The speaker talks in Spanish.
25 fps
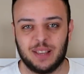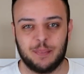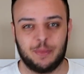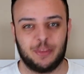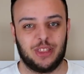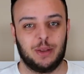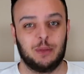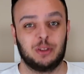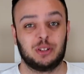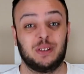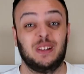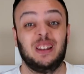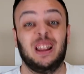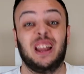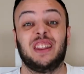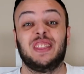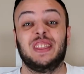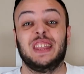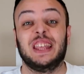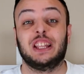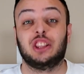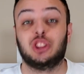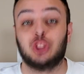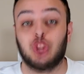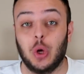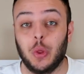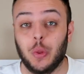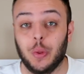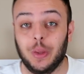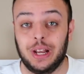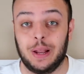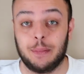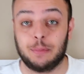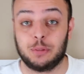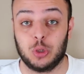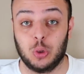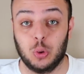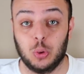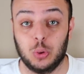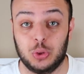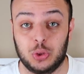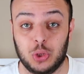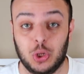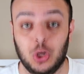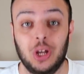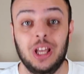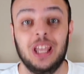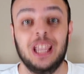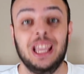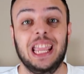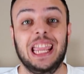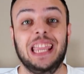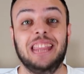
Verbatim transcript: empezaremos a hablar de todo en absoluto